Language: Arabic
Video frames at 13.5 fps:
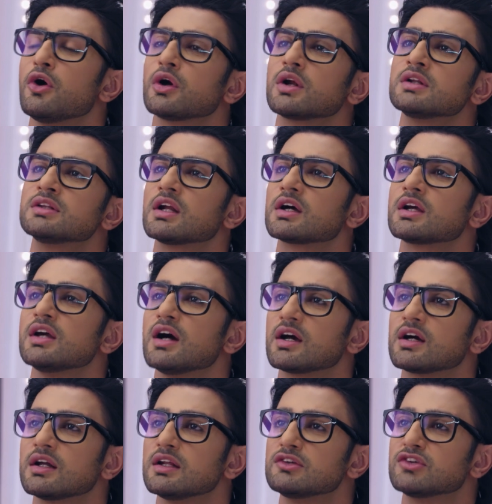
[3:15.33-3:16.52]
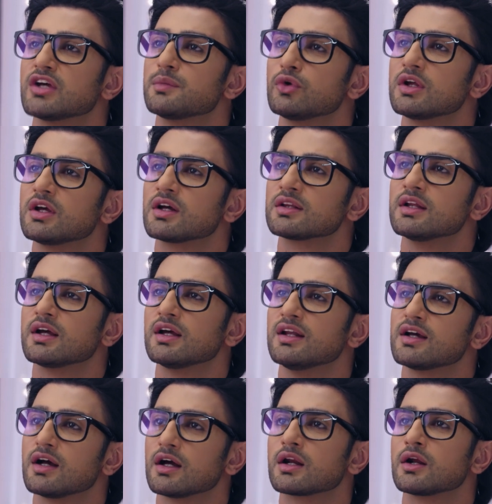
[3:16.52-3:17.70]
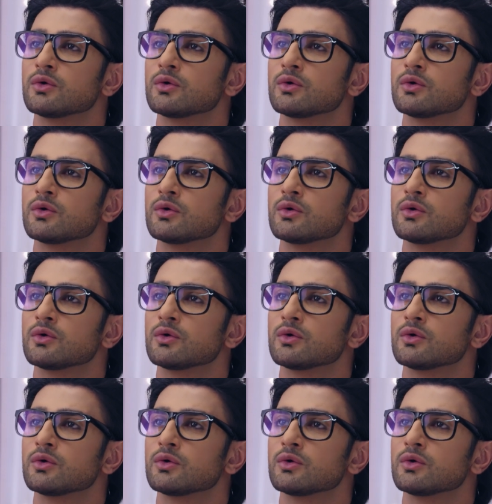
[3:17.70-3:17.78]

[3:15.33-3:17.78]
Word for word: ولحتى حقق آخر وصية لأنترا قبل ما